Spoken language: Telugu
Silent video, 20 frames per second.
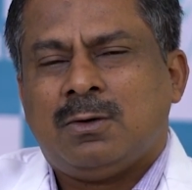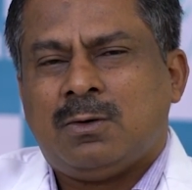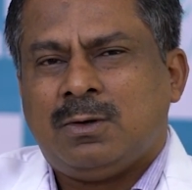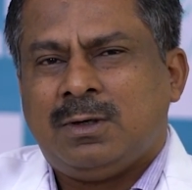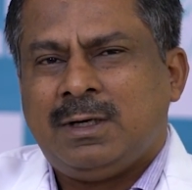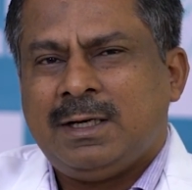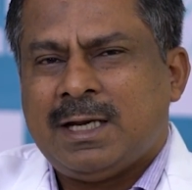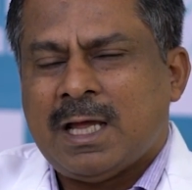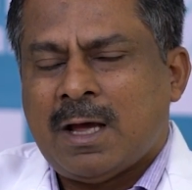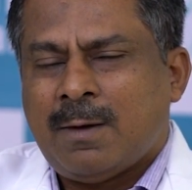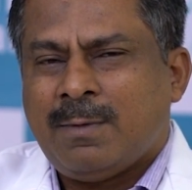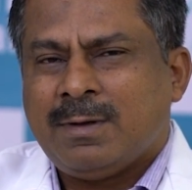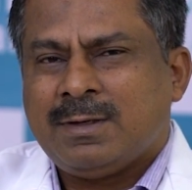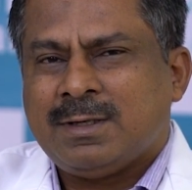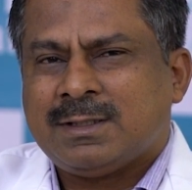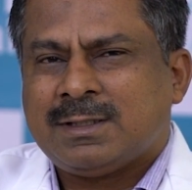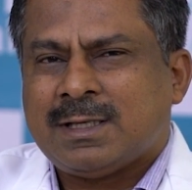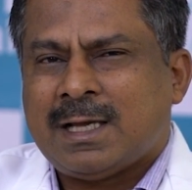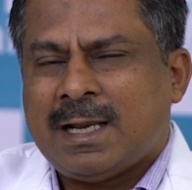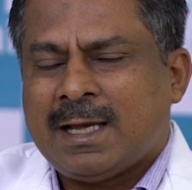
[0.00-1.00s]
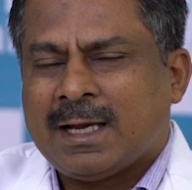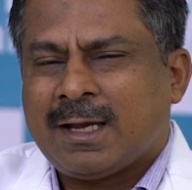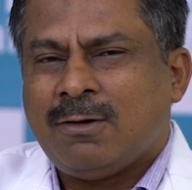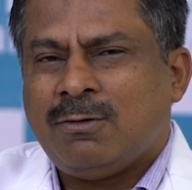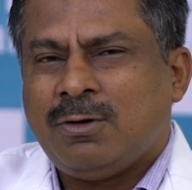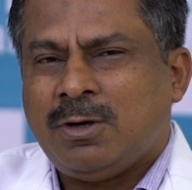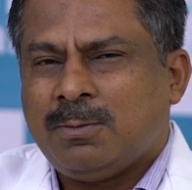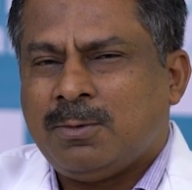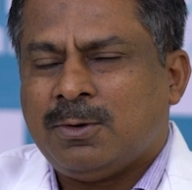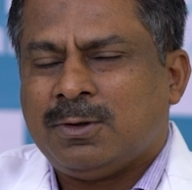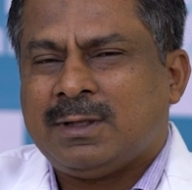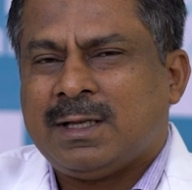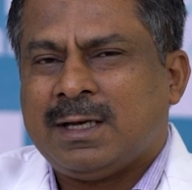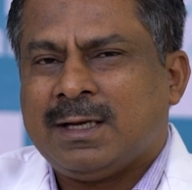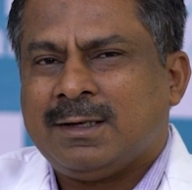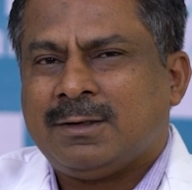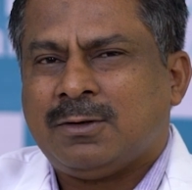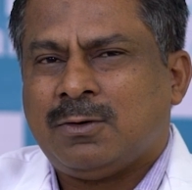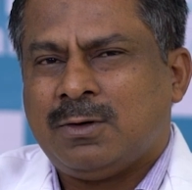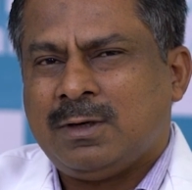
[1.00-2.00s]
కొన్ని డ్యామేజెస్ అలాగే
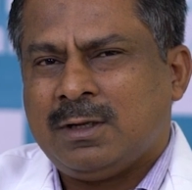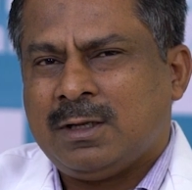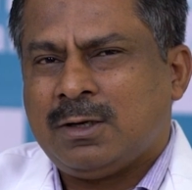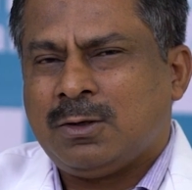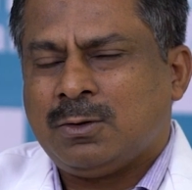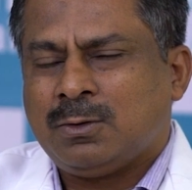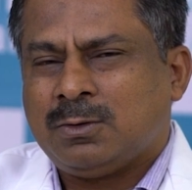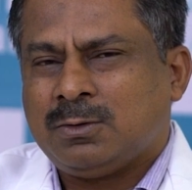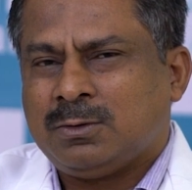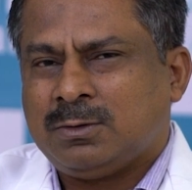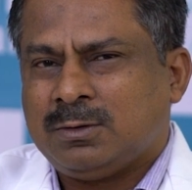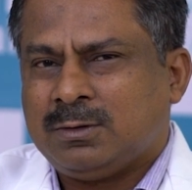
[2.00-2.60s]
ఉండిపోతాయి కొందరు